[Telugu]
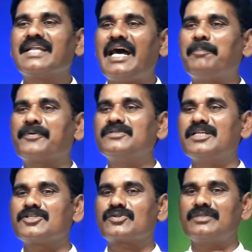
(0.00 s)
జ్ఞాపకం
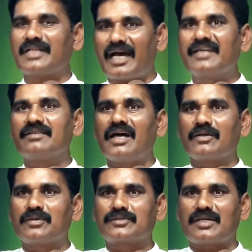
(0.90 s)
చేసుకుంటే ఆయుధాలు
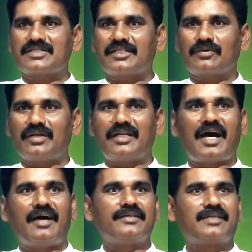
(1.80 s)
గుర్తొస్తాయి కొన్ని
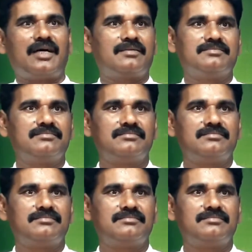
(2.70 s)
ఆయుధాలు